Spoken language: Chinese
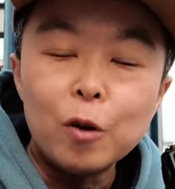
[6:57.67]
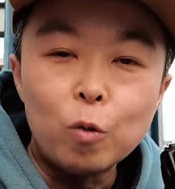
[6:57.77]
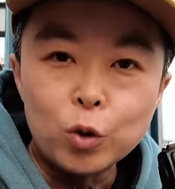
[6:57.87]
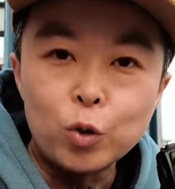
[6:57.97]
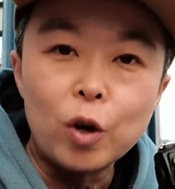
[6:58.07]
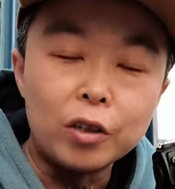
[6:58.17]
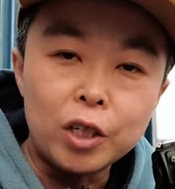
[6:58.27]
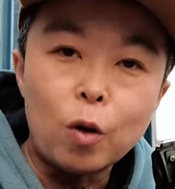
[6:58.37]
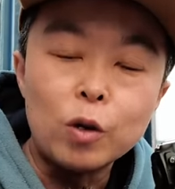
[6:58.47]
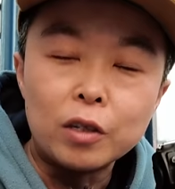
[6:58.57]
我需要
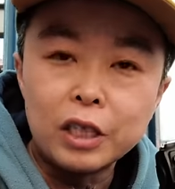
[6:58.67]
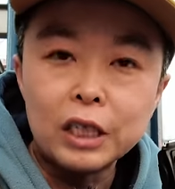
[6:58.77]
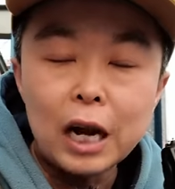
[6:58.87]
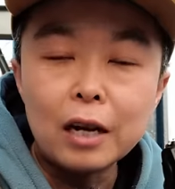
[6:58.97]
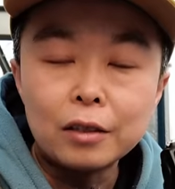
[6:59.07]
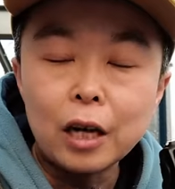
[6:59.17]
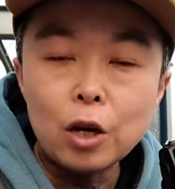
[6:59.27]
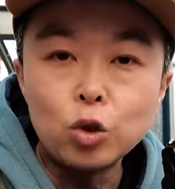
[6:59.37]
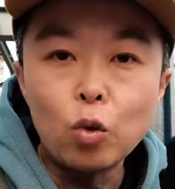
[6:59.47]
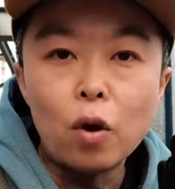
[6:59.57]
调整其他的参
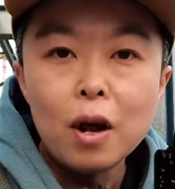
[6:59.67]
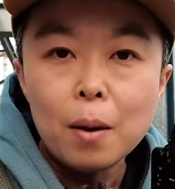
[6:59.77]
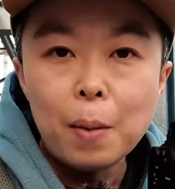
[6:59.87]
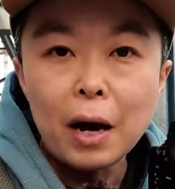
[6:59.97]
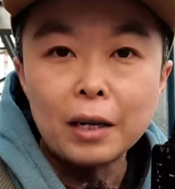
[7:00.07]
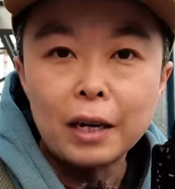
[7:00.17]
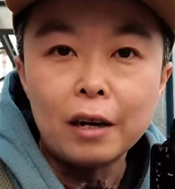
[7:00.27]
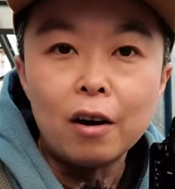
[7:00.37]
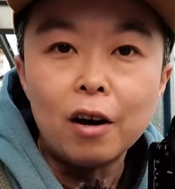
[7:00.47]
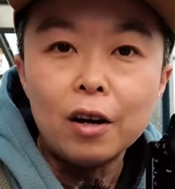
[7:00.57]
数，把这
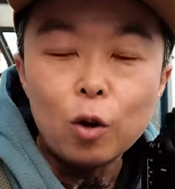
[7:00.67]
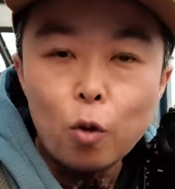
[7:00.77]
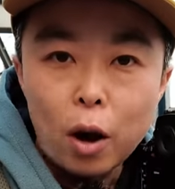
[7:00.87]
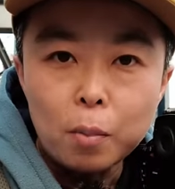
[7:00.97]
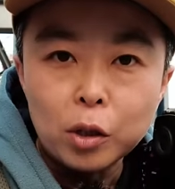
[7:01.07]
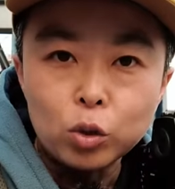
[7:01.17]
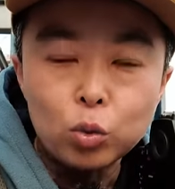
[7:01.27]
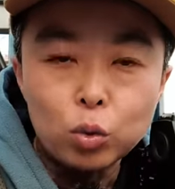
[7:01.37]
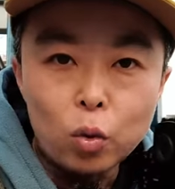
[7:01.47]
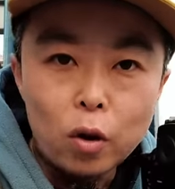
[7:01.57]
个快门
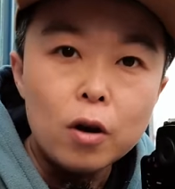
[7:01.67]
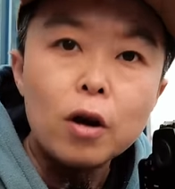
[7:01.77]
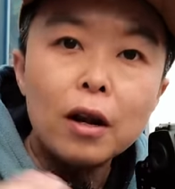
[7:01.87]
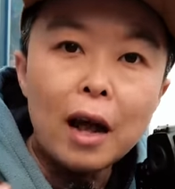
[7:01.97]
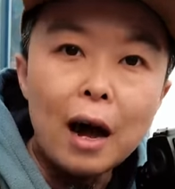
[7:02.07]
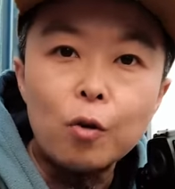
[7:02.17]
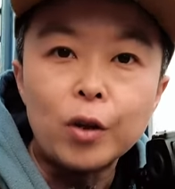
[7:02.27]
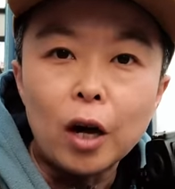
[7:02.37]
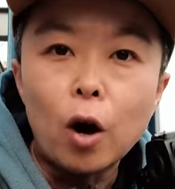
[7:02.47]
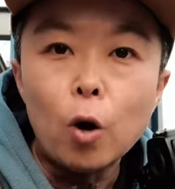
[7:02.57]
速度拉回
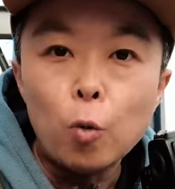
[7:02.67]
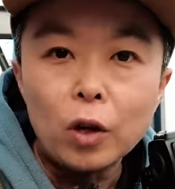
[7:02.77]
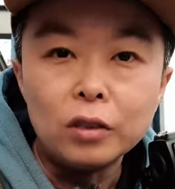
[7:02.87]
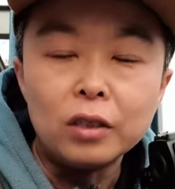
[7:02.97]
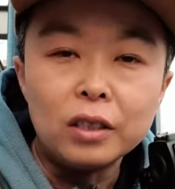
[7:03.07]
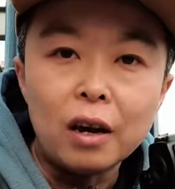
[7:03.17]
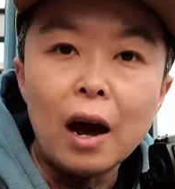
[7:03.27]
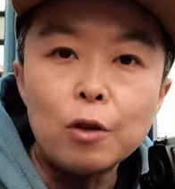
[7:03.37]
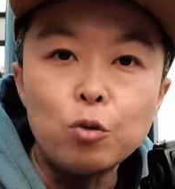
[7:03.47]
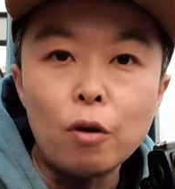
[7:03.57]
到我自己的
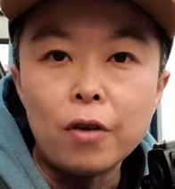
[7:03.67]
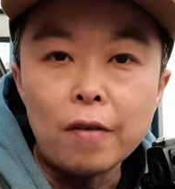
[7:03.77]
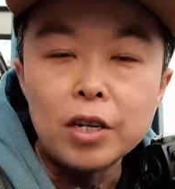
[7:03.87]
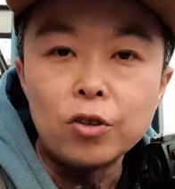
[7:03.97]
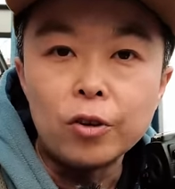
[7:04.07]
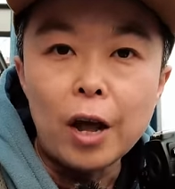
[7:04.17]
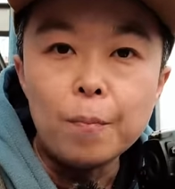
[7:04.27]
安全范围之内。